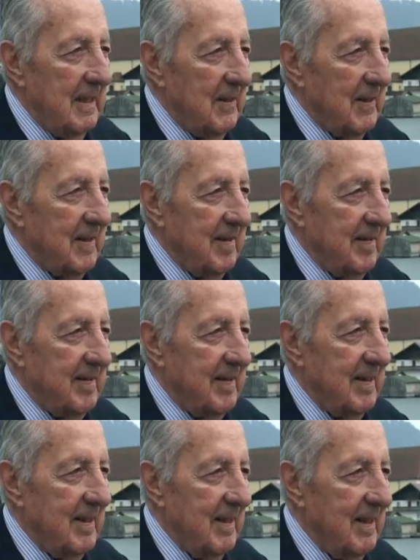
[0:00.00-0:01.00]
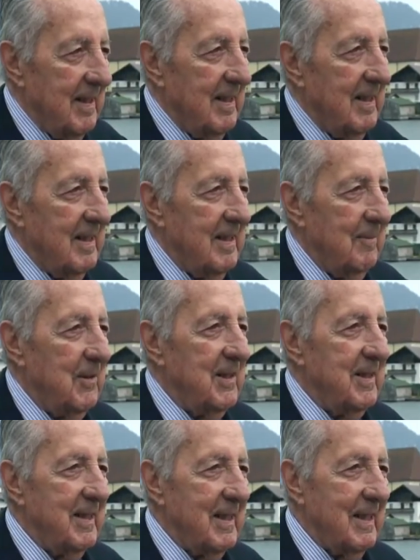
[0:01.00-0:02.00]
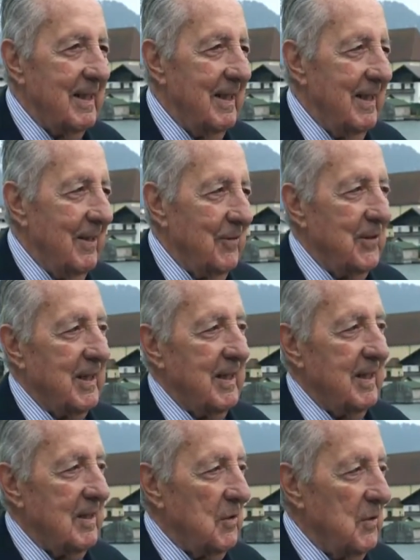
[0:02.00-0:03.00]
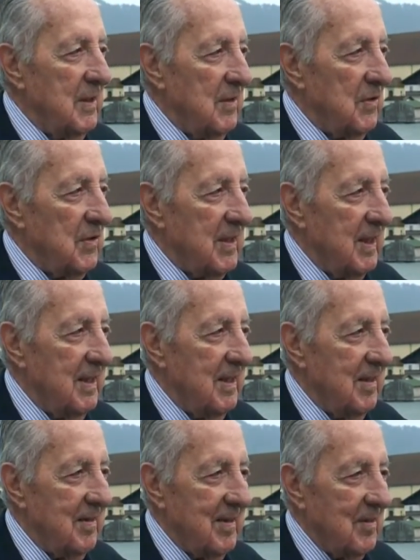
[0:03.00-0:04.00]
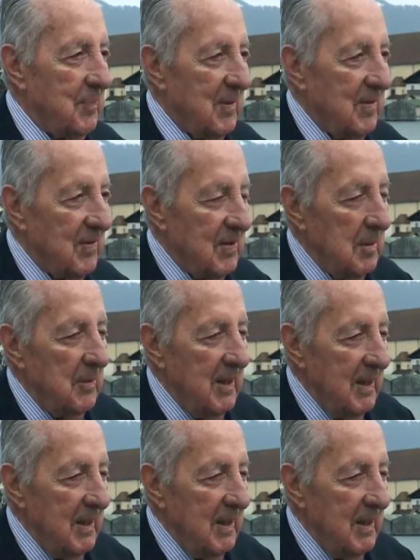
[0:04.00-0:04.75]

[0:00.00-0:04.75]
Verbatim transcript: dort ist äh, die Politik von der Religion nie zu trennen. Also das Prinzip